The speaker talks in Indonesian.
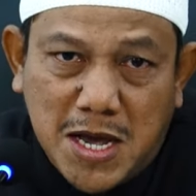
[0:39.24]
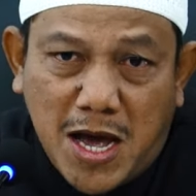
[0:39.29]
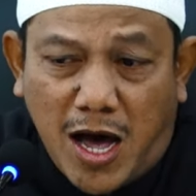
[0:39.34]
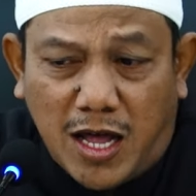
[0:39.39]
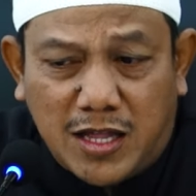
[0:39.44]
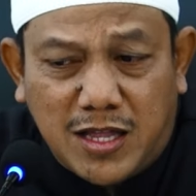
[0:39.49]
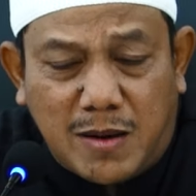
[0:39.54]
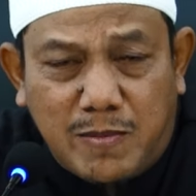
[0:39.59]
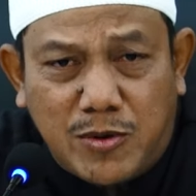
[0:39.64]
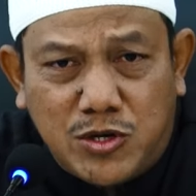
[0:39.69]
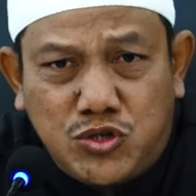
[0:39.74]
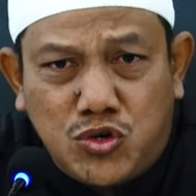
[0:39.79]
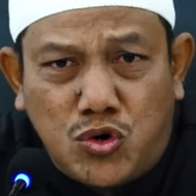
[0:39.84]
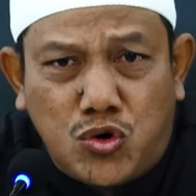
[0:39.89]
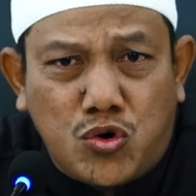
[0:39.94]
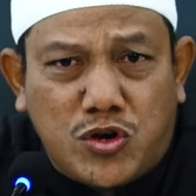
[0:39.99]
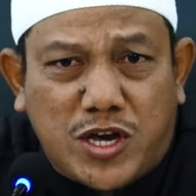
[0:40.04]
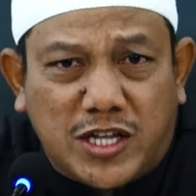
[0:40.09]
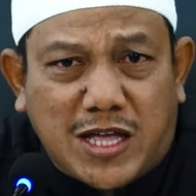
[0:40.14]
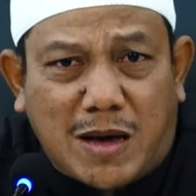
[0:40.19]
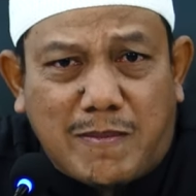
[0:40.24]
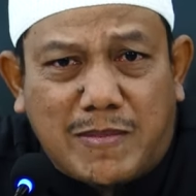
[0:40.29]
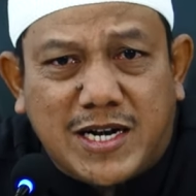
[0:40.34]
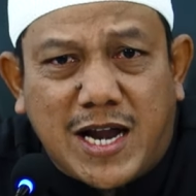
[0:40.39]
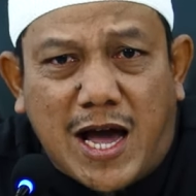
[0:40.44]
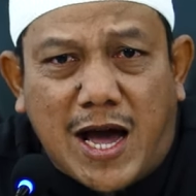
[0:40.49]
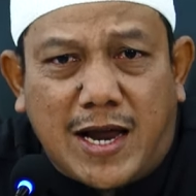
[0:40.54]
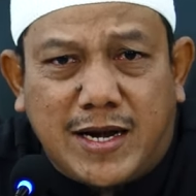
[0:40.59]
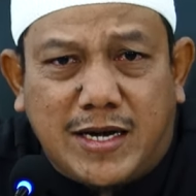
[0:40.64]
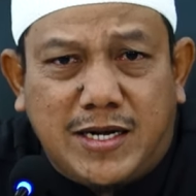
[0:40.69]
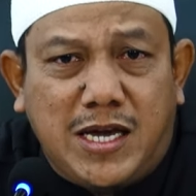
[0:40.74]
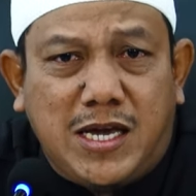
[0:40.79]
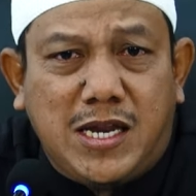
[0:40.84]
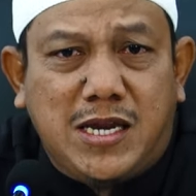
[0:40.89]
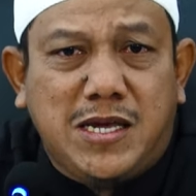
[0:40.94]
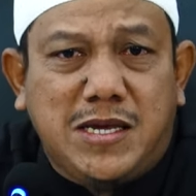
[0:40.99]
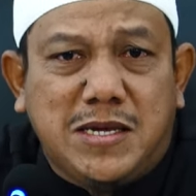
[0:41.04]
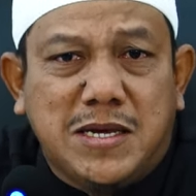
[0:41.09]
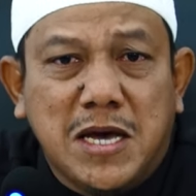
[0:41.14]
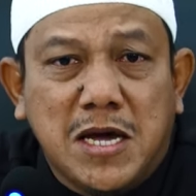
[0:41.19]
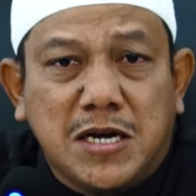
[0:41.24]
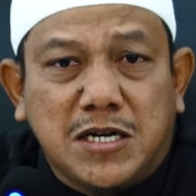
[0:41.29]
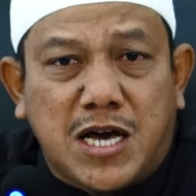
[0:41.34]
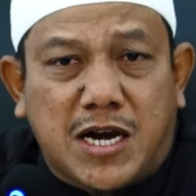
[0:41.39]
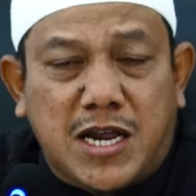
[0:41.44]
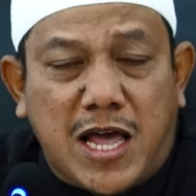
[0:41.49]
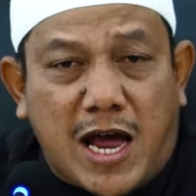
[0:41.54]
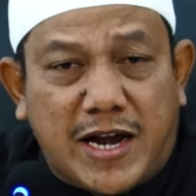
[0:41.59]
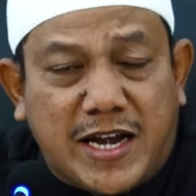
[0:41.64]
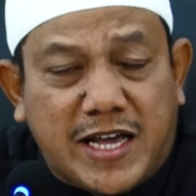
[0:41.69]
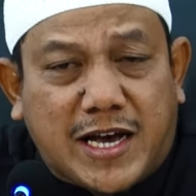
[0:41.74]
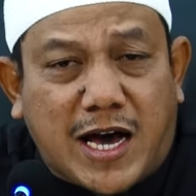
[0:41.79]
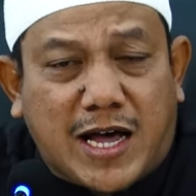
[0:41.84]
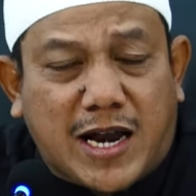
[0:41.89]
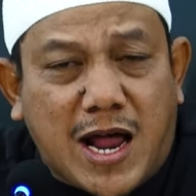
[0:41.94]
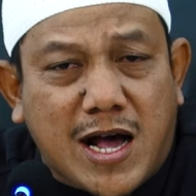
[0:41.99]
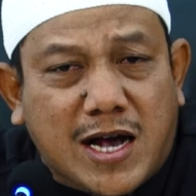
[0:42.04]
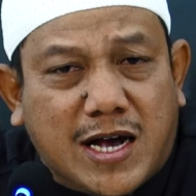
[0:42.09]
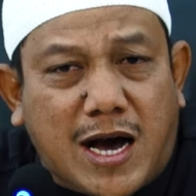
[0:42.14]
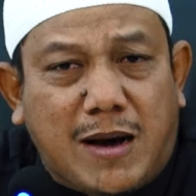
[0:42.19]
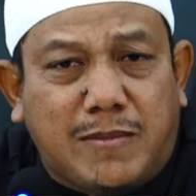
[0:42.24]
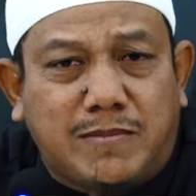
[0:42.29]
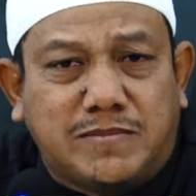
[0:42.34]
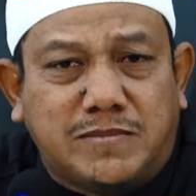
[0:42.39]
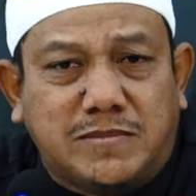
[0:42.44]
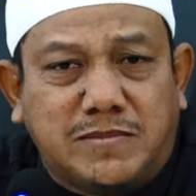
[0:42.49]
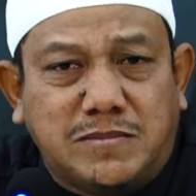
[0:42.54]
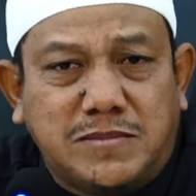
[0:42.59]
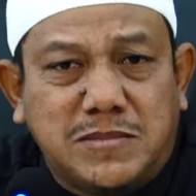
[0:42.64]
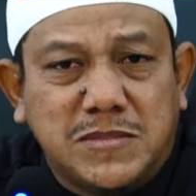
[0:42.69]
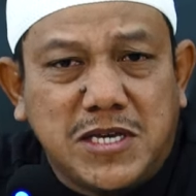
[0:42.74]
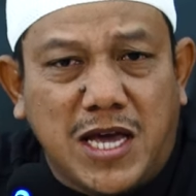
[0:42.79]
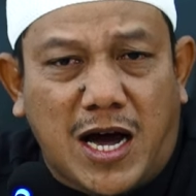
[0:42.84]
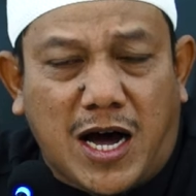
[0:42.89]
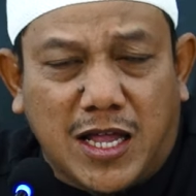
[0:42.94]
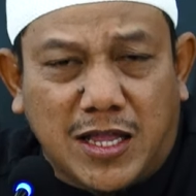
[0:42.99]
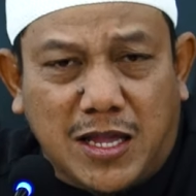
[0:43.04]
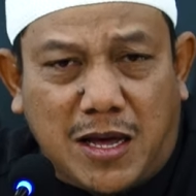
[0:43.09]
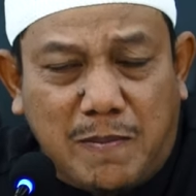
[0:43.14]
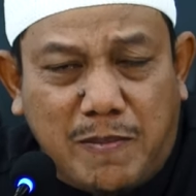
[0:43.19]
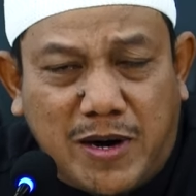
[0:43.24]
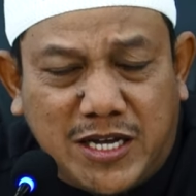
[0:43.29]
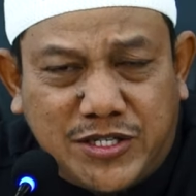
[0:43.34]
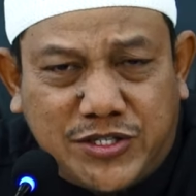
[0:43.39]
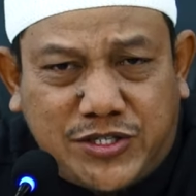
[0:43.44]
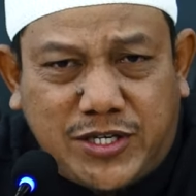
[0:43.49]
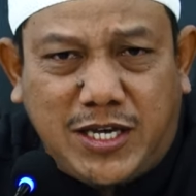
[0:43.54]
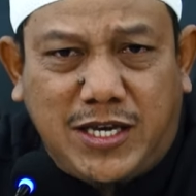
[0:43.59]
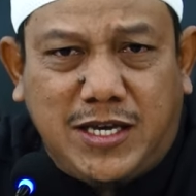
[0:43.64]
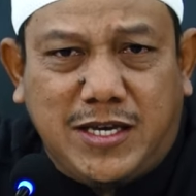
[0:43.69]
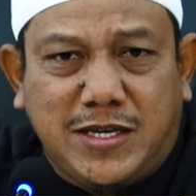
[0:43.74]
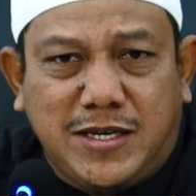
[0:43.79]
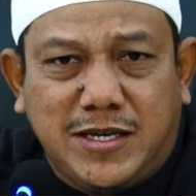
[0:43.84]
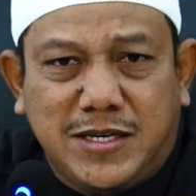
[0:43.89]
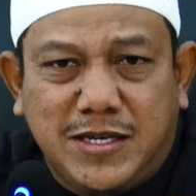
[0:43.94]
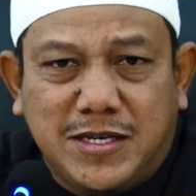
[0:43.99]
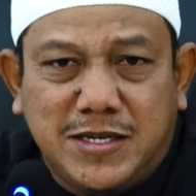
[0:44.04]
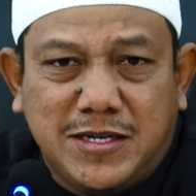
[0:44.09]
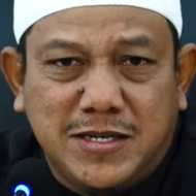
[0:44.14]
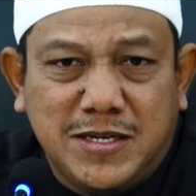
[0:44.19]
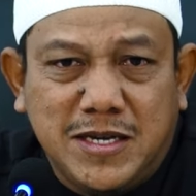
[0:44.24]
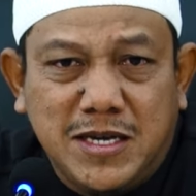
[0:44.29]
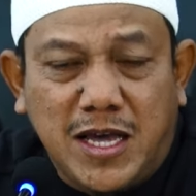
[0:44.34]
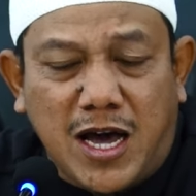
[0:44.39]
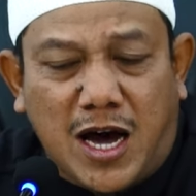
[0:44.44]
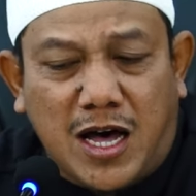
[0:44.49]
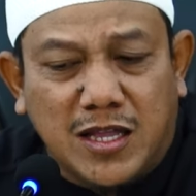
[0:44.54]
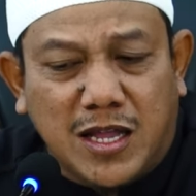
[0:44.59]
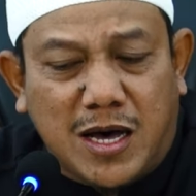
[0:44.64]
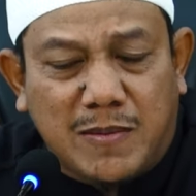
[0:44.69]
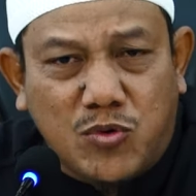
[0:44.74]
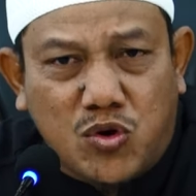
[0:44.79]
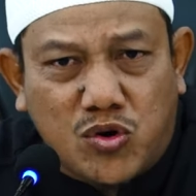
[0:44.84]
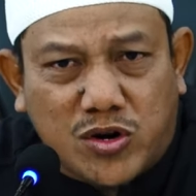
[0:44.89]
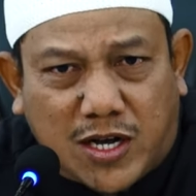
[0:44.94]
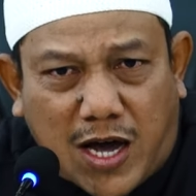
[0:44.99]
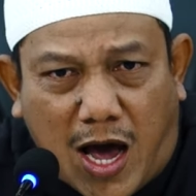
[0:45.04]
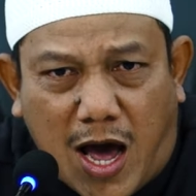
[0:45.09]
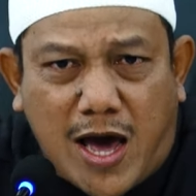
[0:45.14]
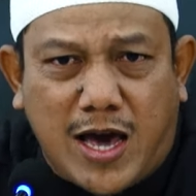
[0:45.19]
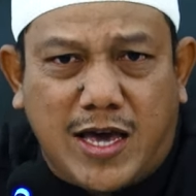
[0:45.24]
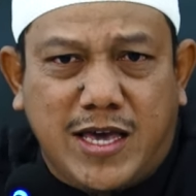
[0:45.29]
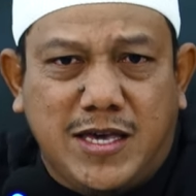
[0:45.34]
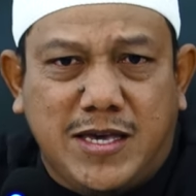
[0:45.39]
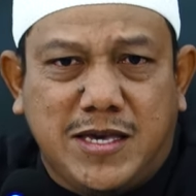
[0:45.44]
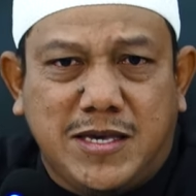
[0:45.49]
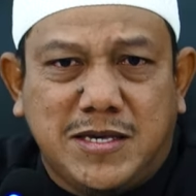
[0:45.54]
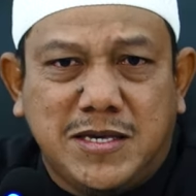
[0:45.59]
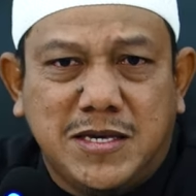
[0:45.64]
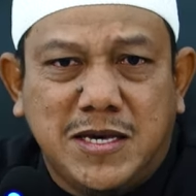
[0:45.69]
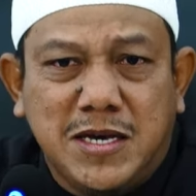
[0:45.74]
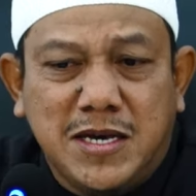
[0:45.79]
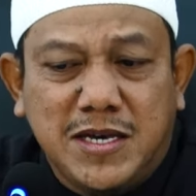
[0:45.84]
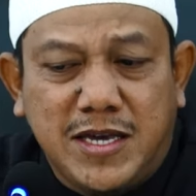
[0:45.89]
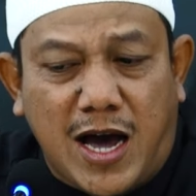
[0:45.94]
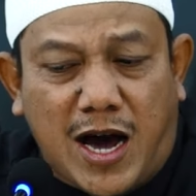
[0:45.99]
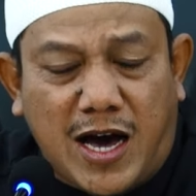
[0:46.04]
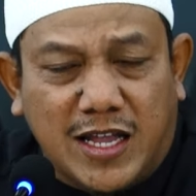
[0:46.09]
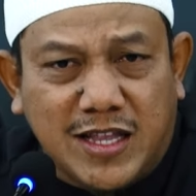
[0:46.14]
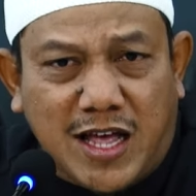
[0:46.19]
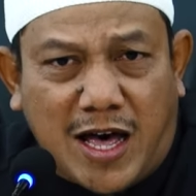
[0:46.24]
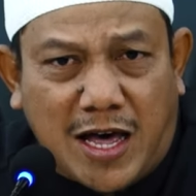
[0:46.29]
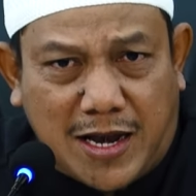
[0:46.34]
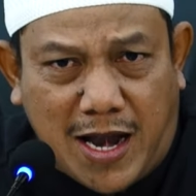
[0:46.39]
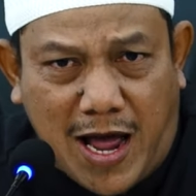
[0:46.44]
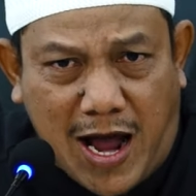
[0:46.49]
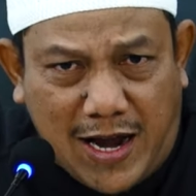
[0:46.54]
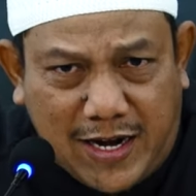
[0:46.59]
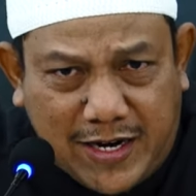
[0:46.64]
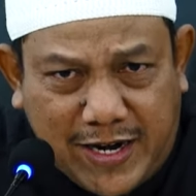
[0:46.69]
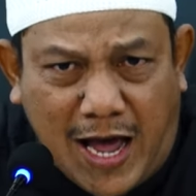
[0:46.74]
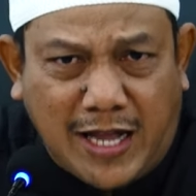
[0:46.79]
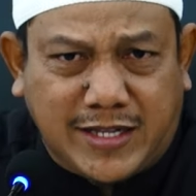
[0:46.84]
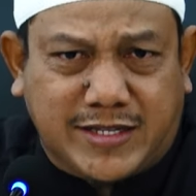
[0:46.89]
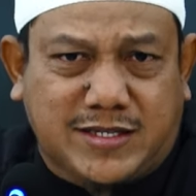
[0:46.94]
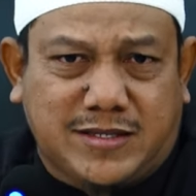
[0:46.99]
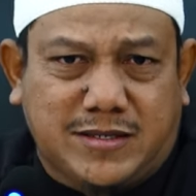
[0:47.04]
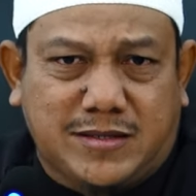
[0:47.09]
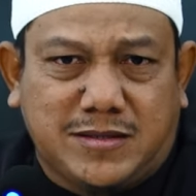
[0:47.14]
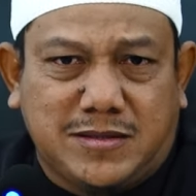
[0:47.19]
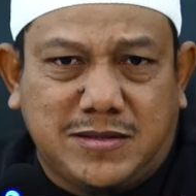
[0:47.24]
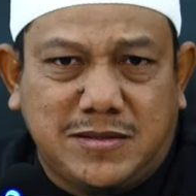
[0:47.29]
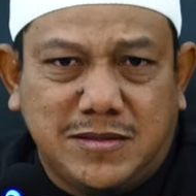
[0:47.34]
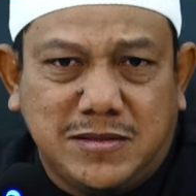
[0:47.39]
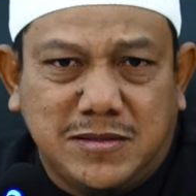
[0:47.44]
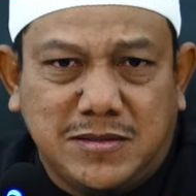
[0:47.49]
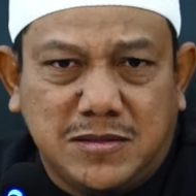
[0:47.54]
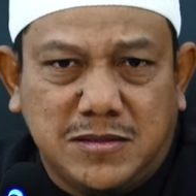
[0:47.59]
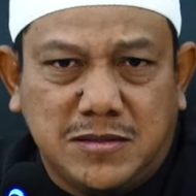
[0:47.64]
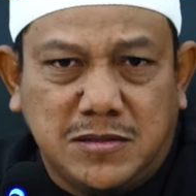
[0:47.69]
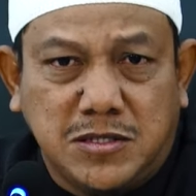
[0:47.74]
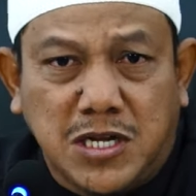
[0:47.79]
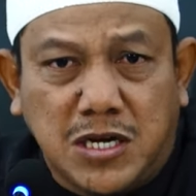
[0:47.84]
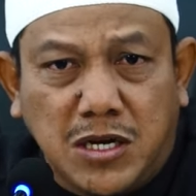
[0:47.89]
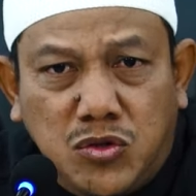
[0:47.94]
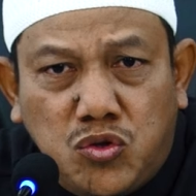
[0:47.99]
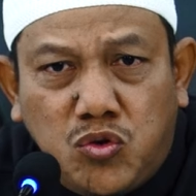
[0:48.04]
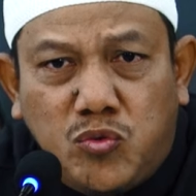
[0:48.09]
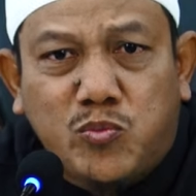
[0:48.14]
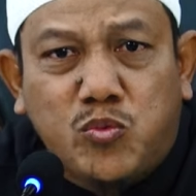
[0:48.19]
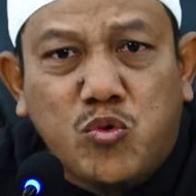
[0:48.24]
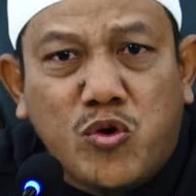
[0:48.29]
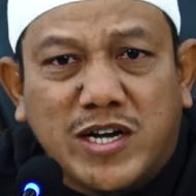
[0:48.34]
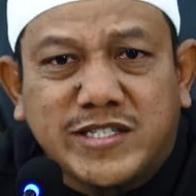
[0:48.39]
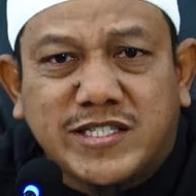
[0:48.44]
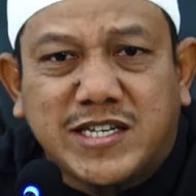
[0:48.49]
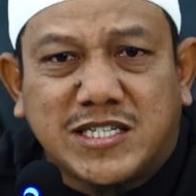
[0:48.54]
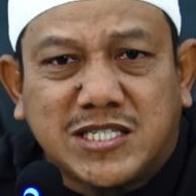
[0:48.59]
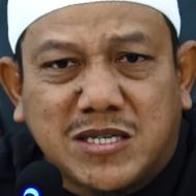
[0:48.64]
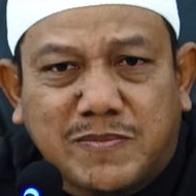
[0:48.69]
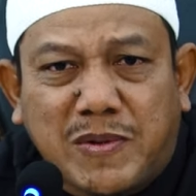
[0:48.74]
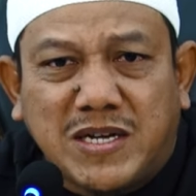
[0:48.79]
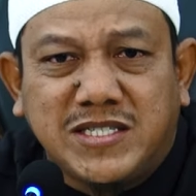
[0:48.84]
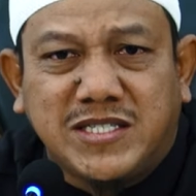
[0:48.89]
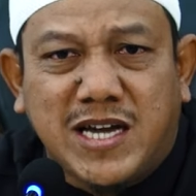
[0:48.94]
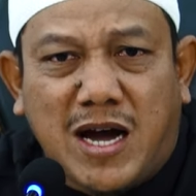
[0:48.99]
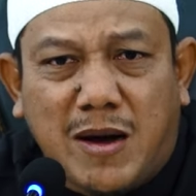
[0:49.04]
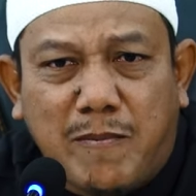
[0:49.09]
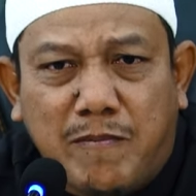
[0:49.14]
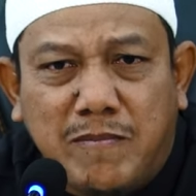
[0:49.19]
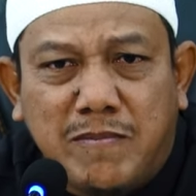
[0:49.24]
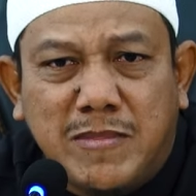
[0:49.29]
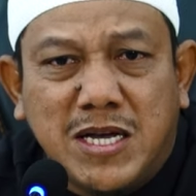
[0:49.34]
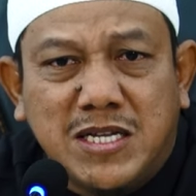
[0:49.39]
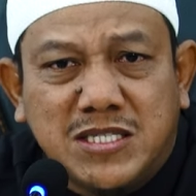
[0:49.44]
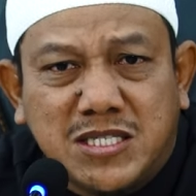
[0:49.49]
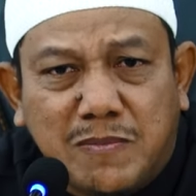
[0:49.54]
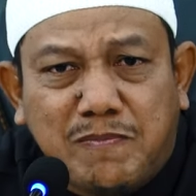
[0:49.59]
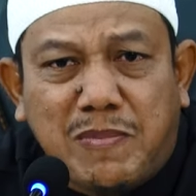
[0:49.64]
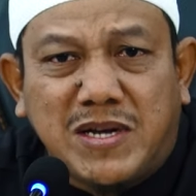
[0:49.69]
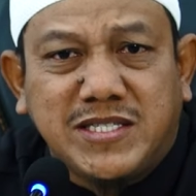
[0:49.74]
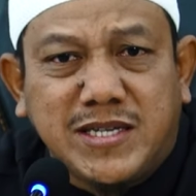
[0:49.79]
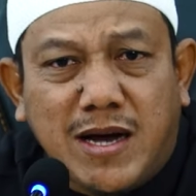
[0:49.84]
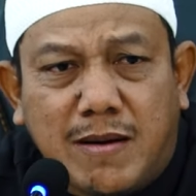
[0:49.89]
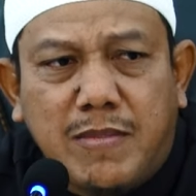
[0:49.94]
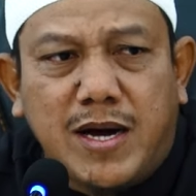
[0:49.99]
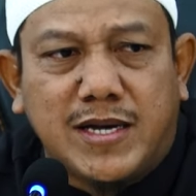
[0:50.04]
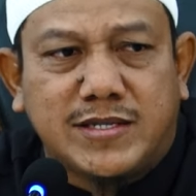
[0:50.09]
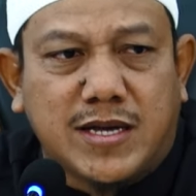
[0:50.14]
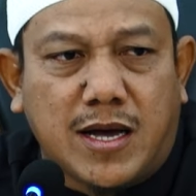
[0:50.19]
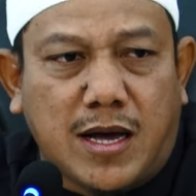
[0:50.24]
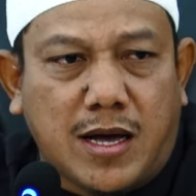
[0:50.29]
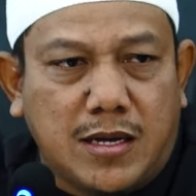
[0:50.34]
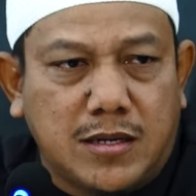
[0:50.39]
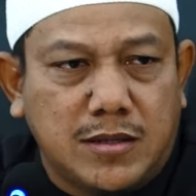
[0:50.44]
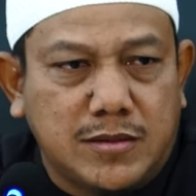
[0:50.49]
Allah menyuruh kita menahan diri dari aneka ragam yang Allah benci, yang Allah murkai, yang Allah laknat. Dan itu puasa sepanjang sepanjang masa.